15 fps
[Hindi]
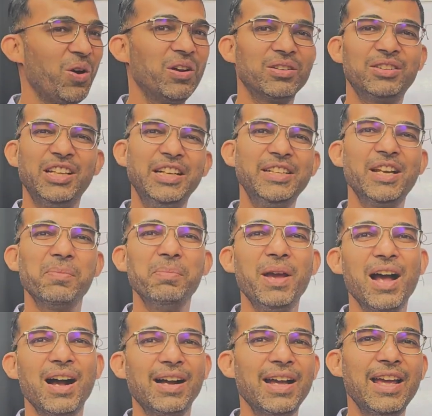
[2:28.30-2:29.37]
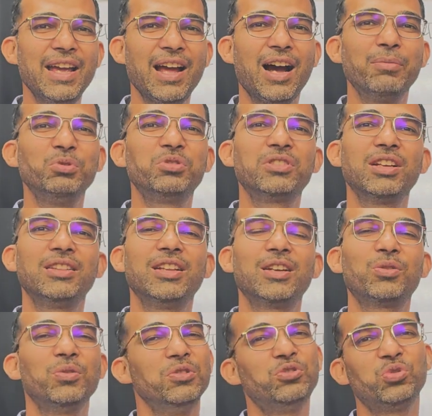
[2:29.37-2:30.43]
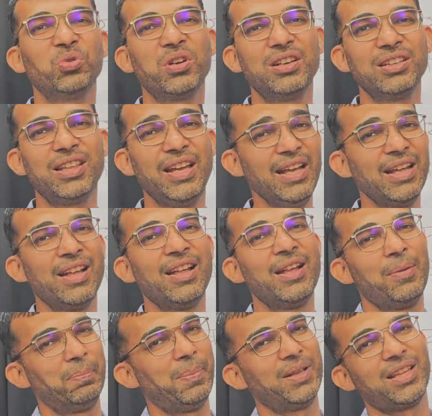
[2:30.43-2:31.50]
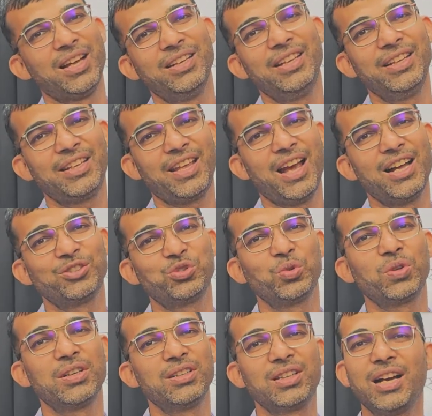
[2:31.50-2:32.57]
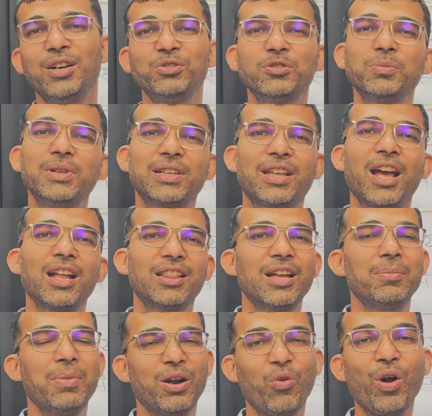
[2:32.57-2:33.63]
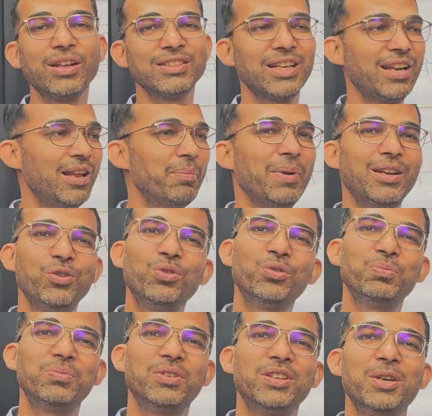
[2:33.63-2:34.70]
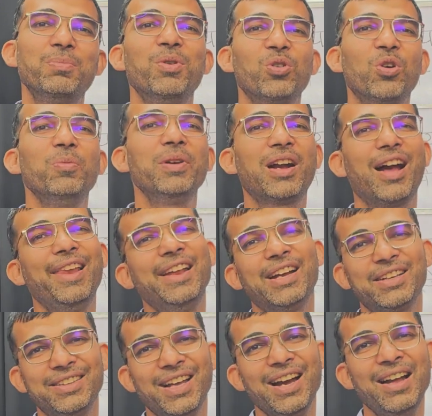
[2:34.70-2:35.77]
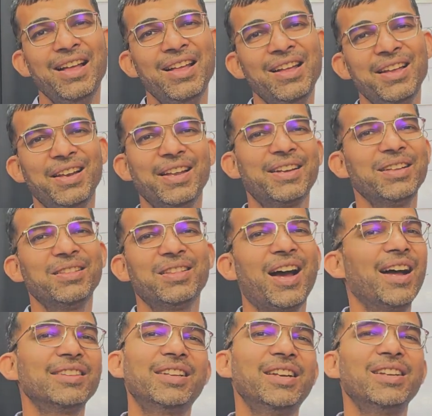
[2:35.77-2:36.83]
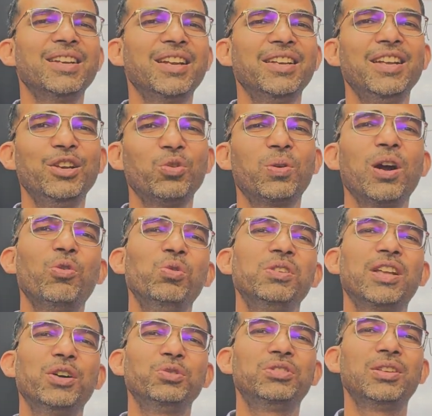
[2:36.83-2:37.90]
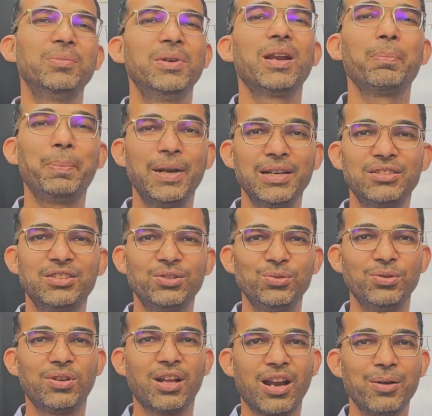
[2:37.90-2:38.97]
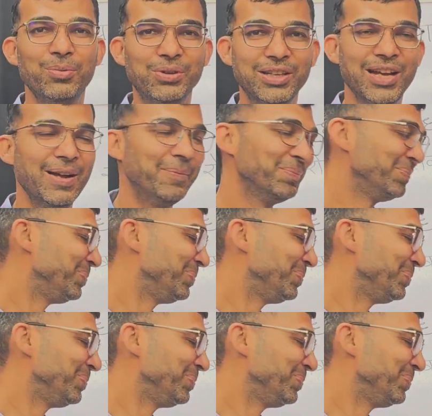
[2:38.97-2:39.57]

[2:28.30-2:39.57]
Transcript: और तीन डब्बे आ गए अब उसके अंदर कोई चूरण थे पता नहीं क्या चूरण था उसमें क्या था भगवान जाने मैंने उन डिब्बों को भी खाली कर दिया लेकिन दांत गिरना नहीं रुका उल्टा उससे मेरा पेट जरूर खराब हो गया